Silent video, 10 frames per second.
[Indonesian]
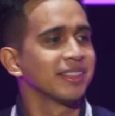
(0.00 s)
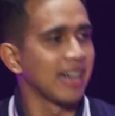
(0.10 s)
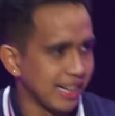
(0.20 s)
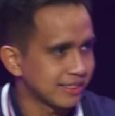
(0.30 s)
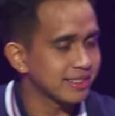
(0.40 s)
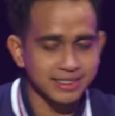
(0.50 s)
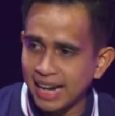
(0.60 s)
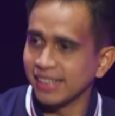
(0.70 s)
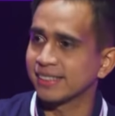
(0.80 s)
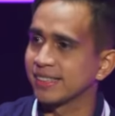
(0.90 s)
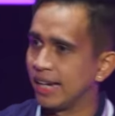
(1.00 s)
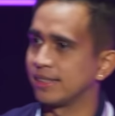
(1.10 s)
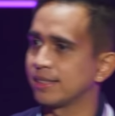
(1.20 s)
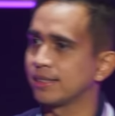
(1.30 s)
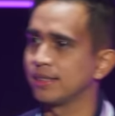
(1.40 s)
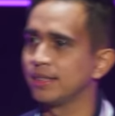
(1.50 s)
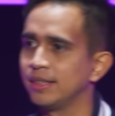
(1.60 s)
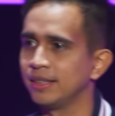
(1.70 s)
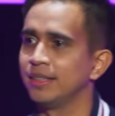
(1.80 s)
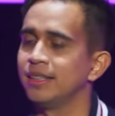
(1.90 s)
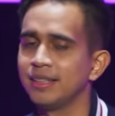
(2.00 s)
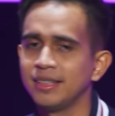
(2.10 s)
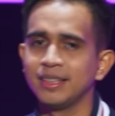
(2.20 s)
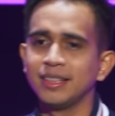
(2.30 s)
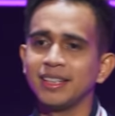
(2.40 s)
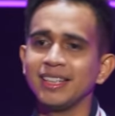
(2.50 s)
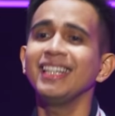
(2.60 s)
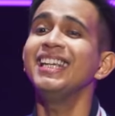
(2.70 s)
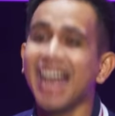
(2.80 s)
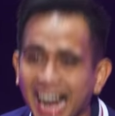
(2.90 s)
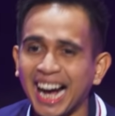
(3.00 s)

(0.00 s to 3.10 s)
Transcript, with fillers: Guys, guys, guys. Iya.